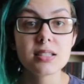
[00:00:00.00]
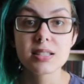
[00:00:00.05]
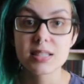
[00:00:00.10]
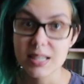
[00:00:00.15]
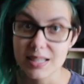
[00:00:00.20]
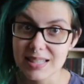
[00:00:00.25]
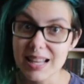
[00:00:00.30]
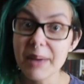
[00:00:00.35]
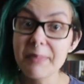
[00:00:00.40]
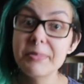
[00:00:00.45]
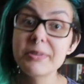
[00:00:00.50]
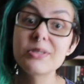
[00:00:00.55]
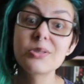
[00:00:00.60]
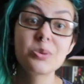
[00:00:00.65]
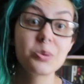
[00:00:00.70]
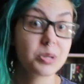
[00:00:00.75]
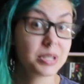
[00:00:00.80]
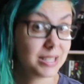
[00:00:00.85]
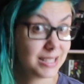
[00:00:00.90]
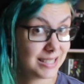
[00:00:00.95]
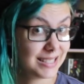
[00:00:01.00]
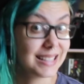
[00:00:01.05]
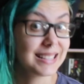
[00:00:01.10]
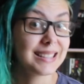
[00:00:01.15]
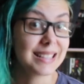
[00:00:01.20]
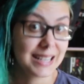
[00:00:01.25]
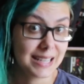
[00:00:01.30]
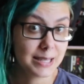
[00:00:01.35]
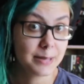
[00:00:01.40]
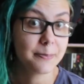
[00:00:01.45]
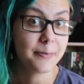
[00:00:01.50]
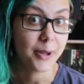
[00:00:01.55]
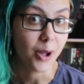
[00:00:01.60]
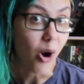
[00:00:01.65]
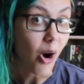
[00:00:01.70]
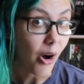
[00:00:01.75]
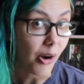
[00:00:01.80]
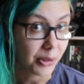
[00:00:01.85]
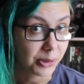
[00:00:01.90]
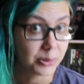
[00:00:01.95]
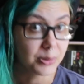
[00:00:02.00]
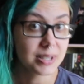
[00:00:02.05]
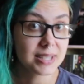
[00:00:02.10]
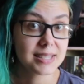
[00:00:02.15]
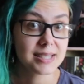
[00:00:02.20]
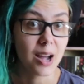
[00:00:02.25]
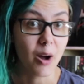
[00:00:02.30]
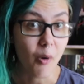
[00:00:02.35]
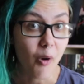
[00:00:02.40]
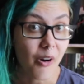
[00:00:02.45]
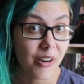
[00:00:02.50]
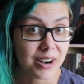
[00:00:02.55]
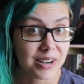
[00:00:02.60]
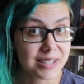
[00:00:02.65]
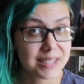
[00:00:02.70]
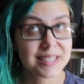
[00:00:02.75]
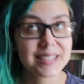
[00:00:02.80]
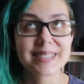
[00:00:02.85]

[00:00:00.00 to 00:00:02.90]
Você sabe o C3PO do Star Wars?